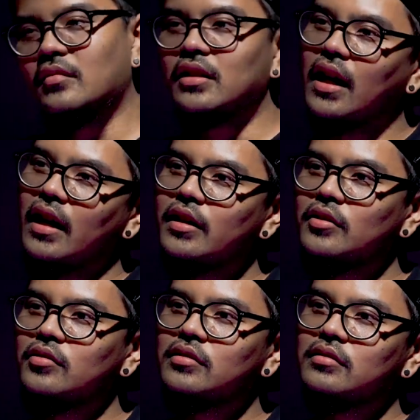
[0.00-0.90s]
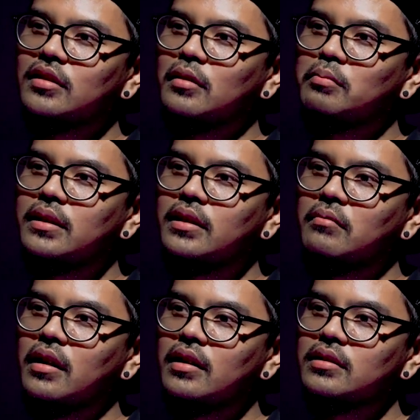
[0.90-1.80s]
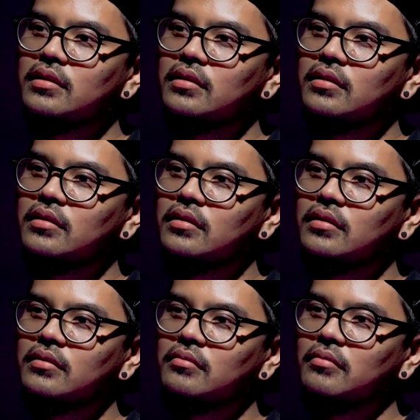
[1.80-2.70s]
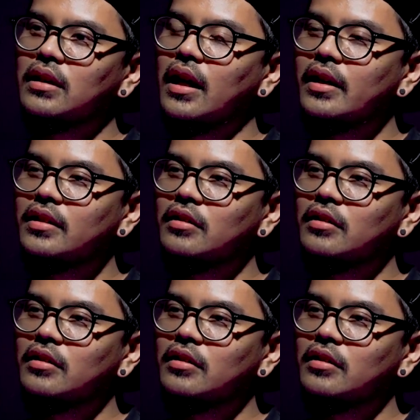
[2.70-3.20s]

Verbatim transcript: Matahari itu terbit di mana Hmm? Matahari